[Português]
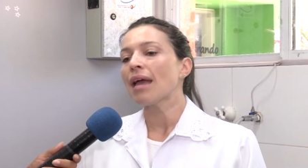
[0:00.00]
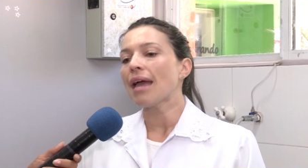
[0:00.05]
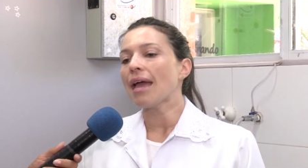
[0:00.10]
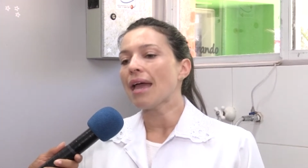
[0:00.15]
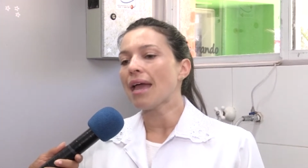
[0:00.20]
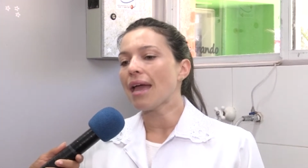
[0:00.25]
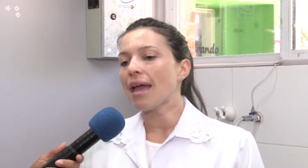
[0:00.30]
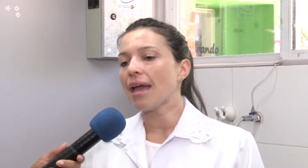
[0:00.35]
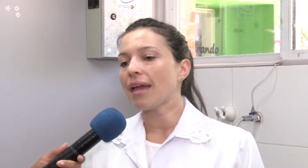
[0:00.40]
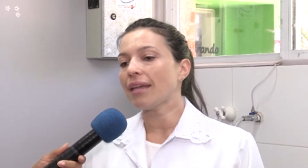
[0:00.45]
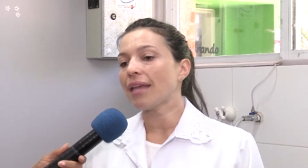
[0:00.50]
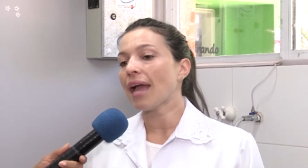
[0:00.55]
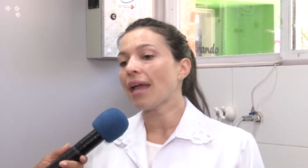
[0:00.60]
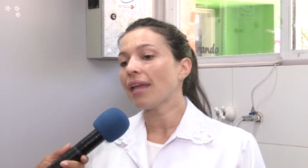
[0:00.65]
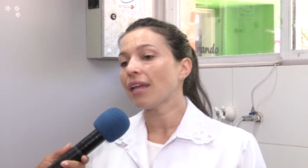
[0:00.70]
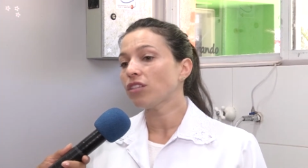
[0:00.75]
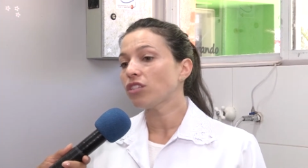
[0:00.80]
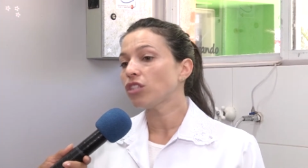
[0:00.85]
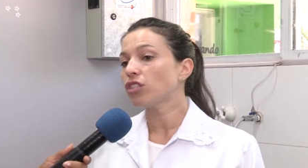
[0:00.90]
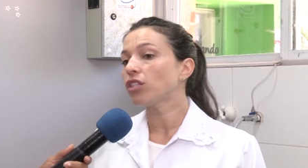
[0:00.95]
É, e
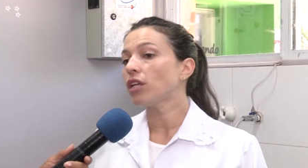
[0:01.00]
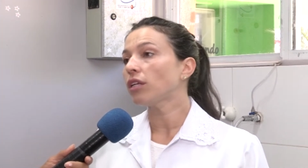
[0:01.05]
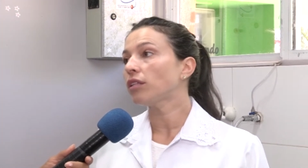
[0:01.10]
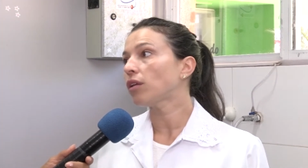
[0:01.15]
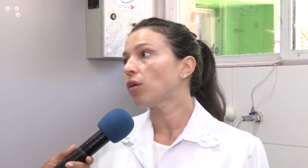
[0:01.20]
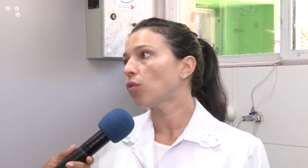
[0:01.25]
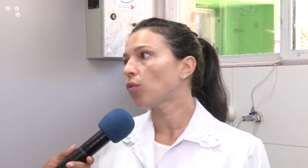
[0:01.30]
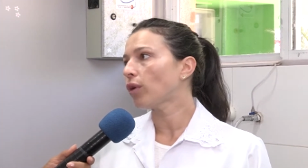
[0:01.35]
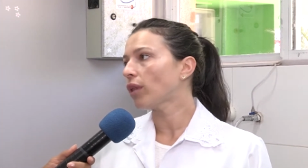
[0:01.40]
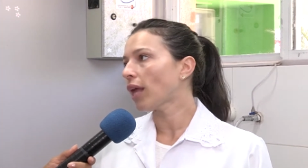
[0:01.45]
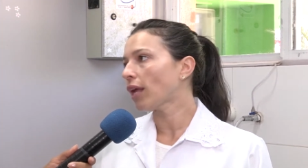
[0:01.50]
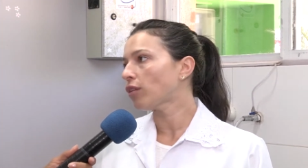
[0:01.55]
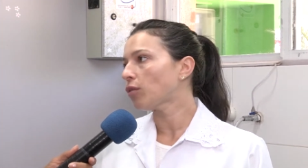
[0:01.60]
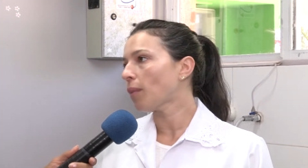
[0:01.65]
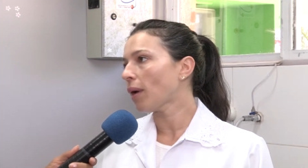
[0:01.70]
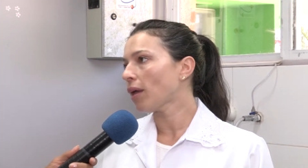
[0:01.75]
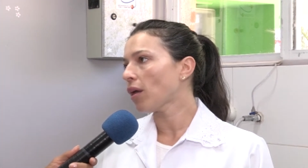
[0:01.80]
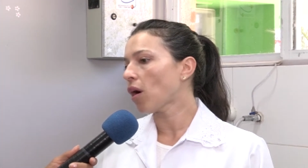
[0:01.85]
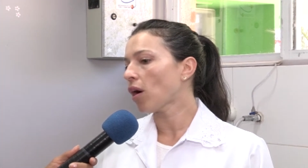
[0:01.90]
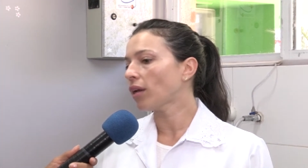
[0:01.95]
aí a gente tem que ter um cuidado
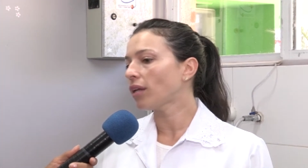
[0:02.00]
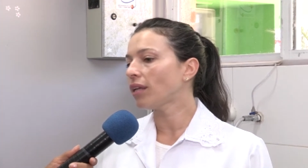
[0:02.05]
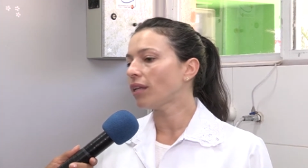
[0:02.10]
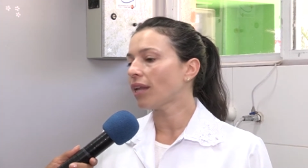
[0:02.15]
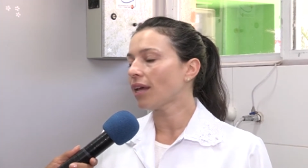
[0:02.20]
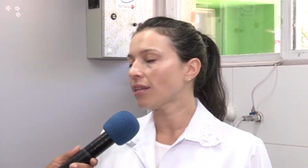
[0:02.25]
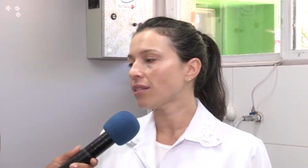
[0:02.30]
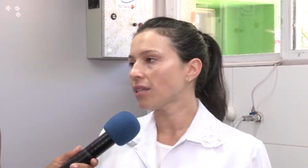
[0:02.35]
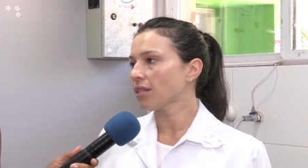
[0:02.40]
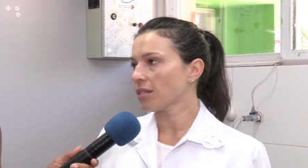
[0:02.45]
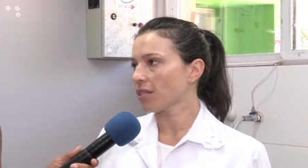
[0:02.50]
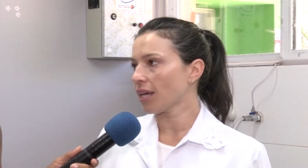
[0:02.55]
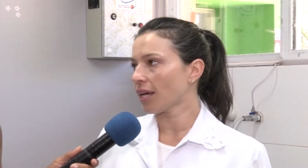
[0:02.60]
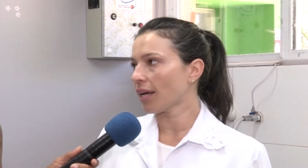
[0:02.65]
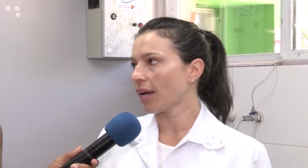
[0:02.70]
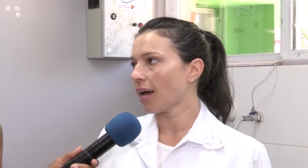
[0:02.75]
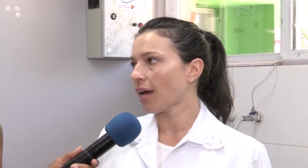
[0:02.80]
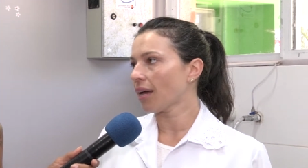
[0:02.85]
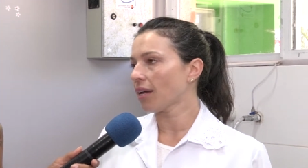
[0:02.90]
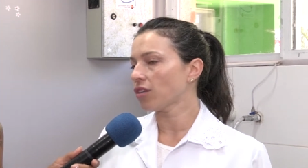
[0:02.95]
maior que nessa
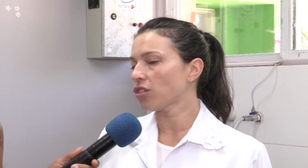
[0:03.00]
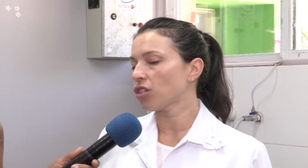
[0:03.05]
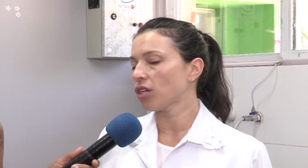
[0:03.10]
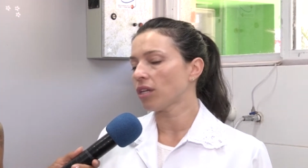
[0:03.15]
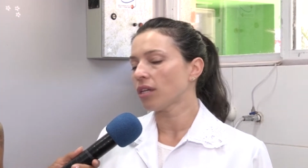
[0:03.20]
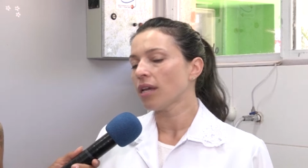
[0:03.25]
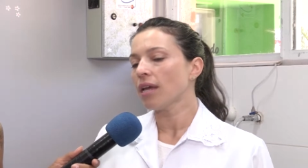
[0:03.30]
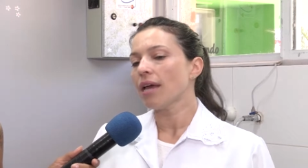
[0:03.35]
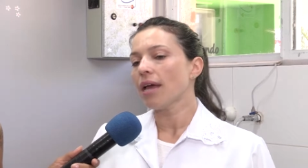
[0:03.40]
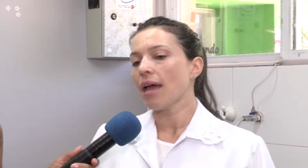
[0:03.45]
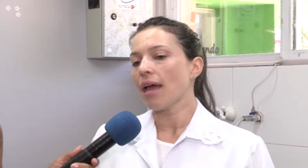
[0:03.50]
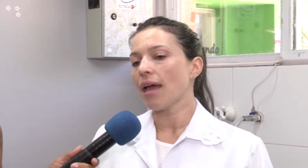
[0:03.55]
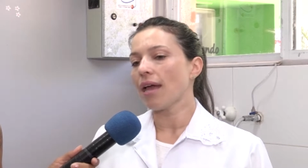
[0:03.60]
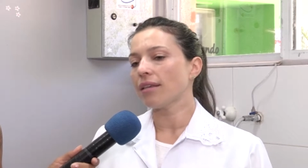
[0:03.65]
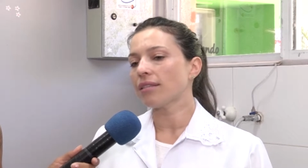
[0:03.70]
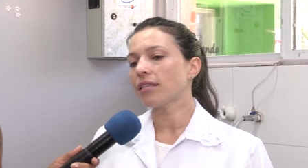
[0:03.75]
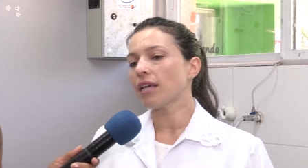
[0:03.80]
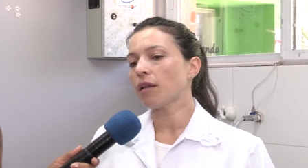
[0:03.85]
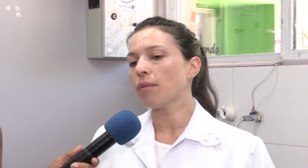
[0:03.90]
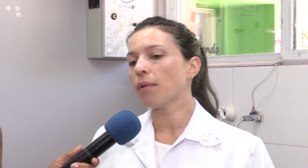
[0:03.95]
secagem é,
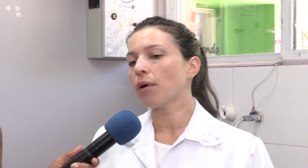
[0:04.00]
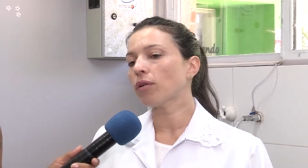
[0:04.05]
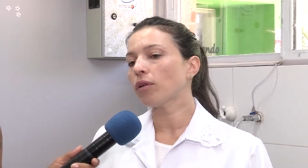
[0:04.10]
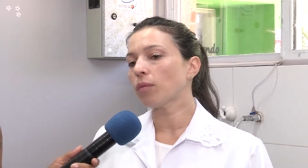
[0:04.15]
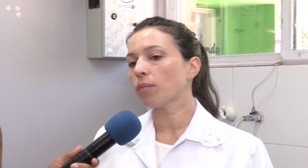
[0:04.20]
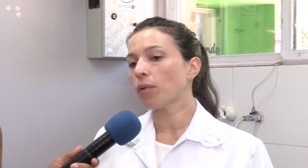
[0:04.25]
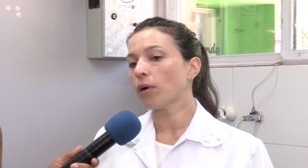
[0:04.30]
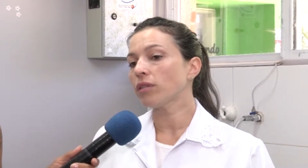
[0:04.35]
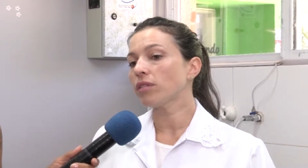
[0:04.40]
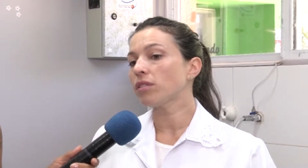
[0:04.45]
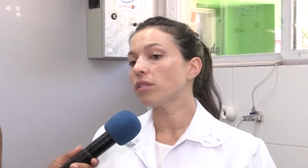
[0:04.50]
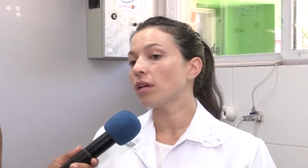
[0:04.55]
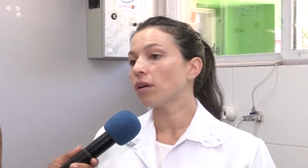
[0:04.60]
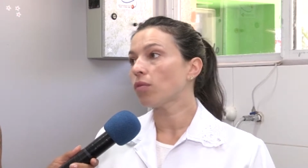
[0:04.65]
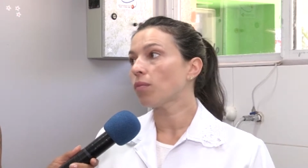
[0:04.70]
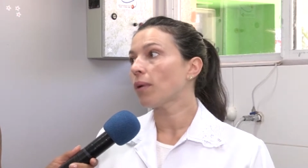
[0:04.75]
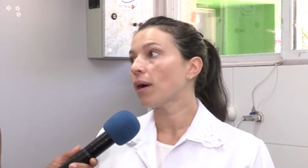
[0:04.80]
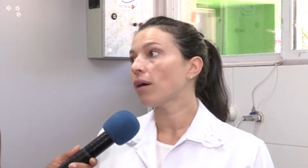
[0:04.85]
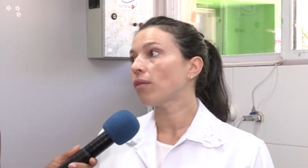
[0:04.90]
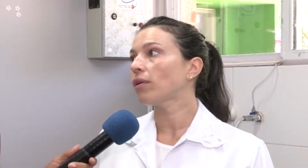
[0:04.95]
esse animal não pode ser
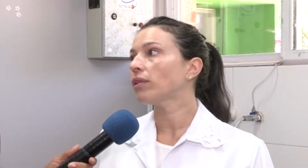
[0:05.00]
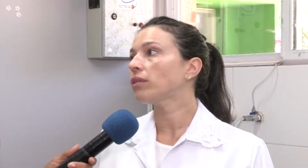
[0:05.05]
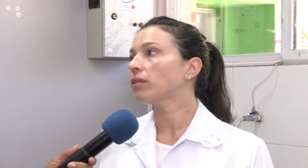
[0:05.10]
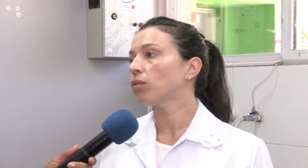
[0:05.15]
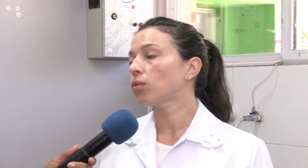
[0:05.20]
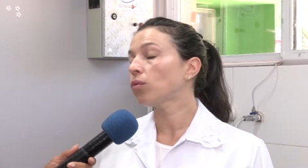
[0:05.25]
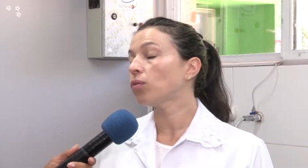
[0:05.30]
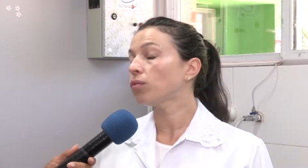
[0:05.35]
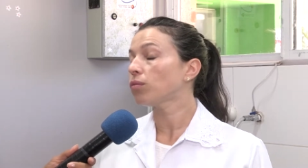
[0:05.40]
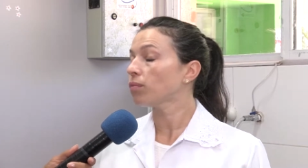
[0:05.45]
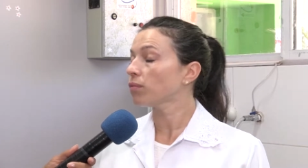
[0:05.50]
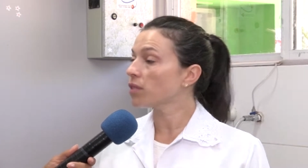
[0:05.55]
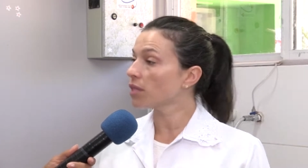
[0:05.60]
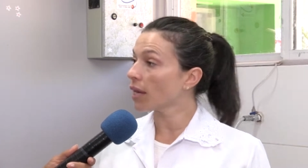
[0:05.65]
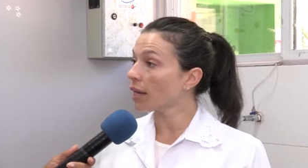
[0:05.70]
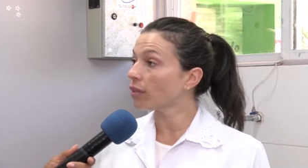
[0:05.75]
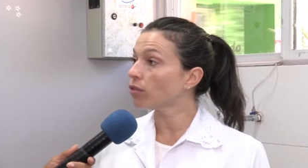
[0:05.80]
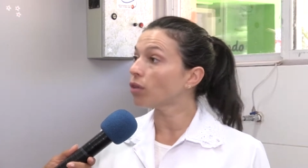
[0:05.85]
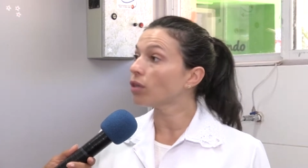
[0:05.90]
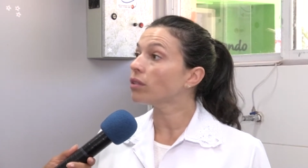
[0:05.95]
com uma água, um
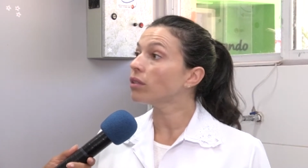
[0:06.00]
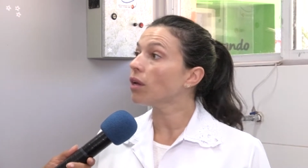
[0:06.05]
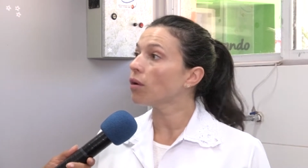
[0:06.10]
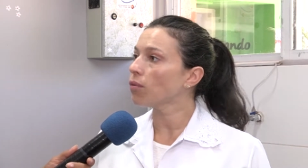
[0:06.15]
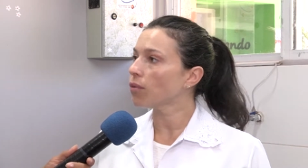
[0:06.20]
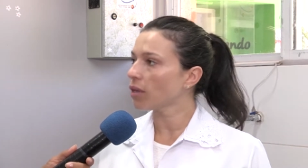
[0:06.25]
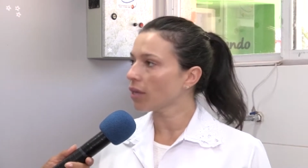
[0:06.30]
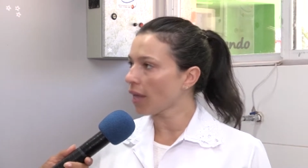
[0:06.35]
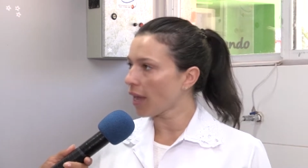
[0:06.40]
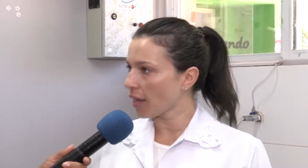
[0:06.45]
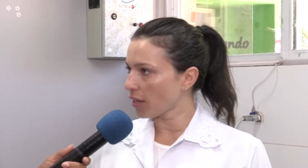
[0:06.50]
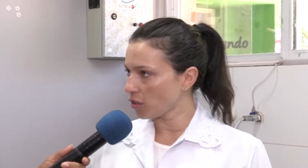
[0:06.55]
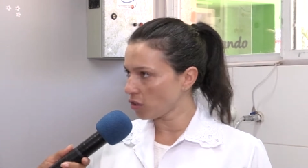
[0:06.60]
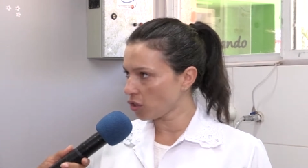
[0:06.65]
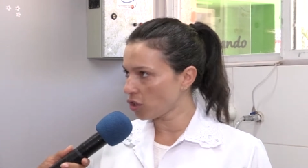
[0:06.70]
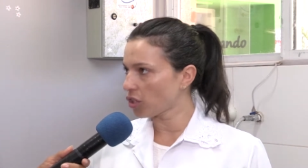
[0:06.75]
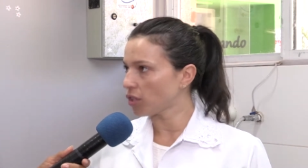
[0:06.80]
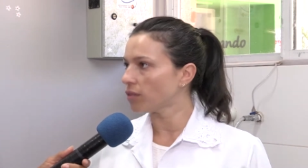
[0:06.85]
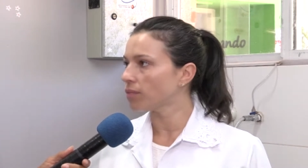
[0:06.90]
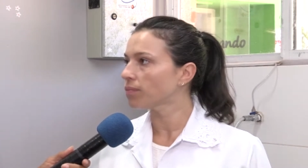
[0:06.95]
secador tão
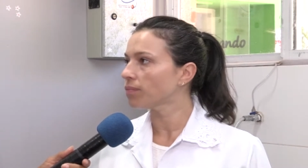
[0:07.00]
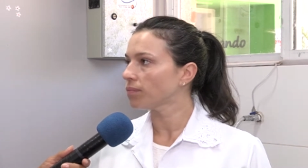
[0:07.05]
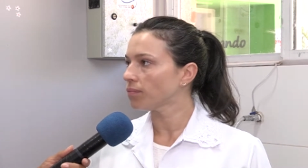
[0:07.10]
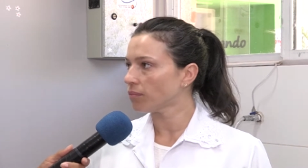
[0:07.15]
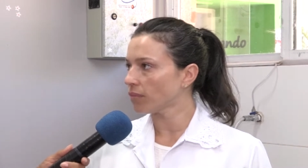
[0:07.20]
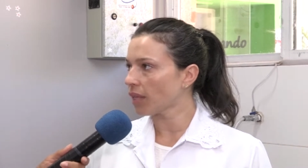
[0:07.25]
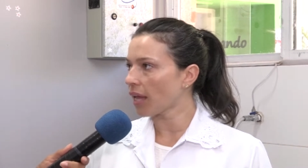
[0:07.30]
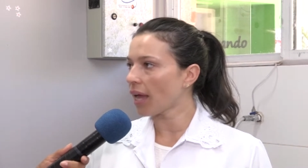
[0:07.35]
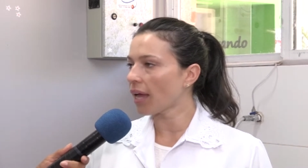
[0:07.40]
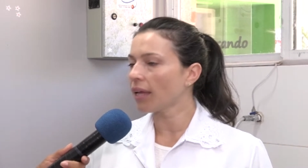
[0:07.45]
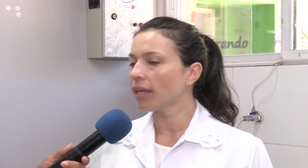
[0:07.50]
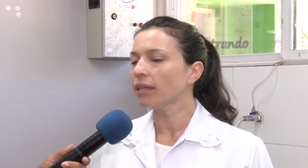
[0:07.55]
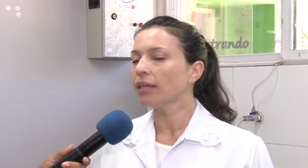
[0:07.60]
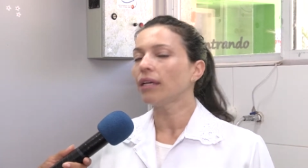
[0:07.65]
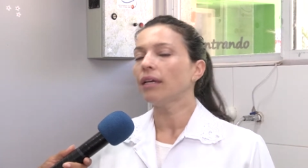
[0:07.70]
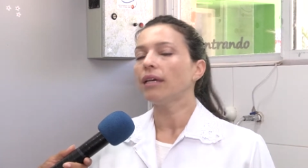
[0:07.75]
quente. Né?